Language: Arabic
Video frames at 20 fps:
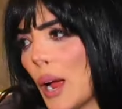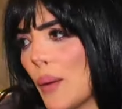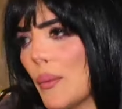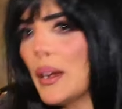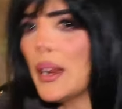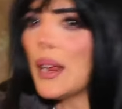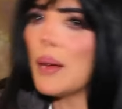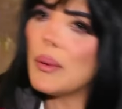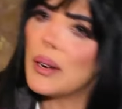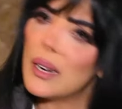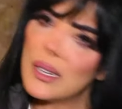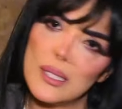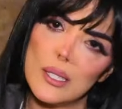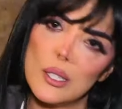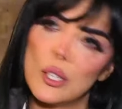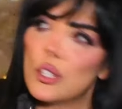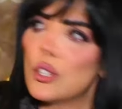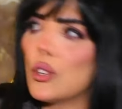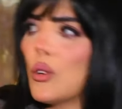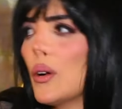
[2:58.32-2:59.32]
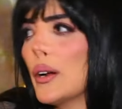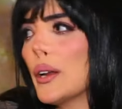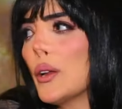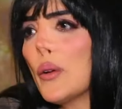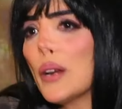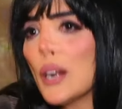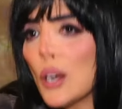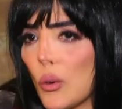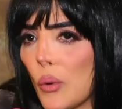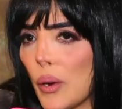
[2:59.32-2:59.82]
عمليه بنزل صوري
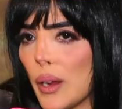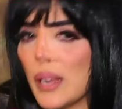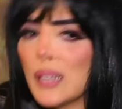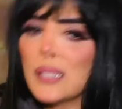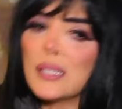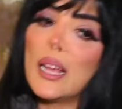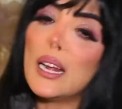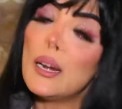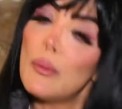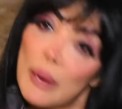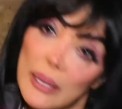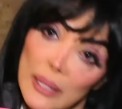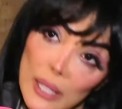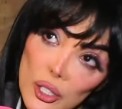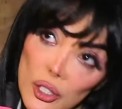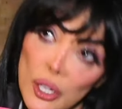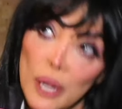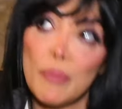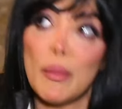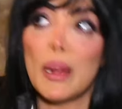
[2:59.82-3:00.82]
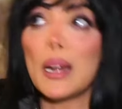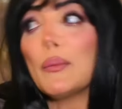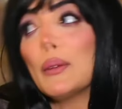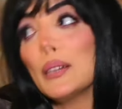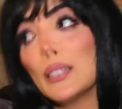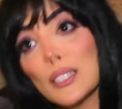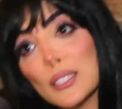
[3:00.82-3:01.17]
وانا كويسه انا بقيت اشم انا بقيت